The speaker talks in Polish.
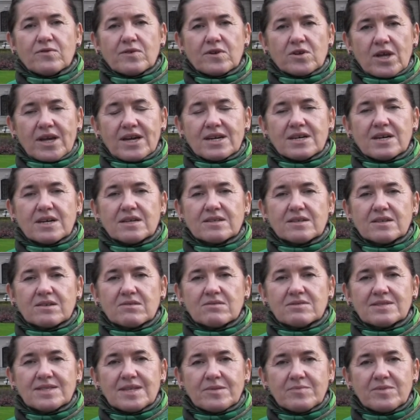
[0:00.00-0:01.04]
rękach
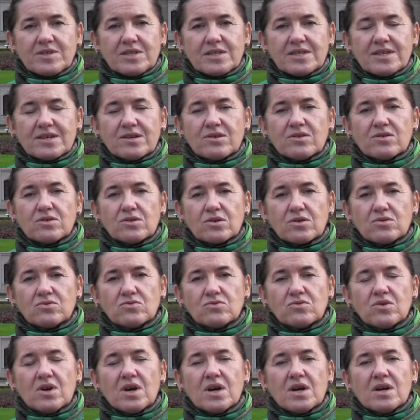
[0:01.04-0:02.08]
tego znamienitego
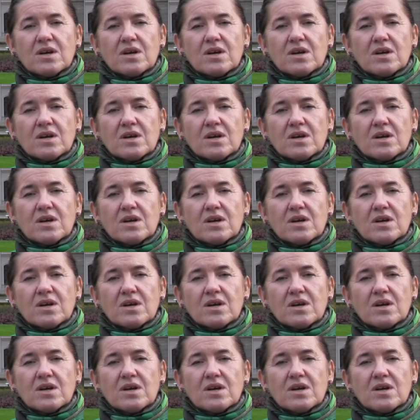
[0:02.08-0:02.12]
rodu